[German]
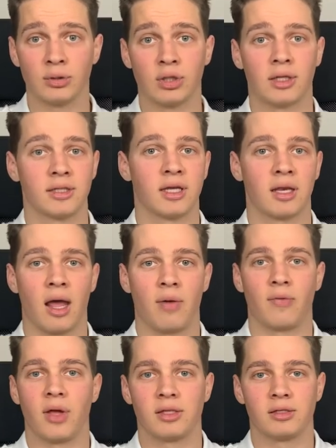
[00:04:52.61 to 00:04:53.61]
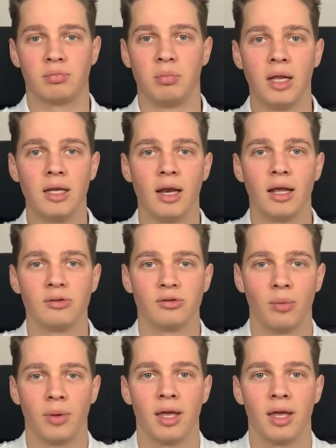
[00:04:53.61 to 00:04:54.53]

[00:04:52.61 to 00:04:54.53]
statt dass ich da einfach jetzt blindlings um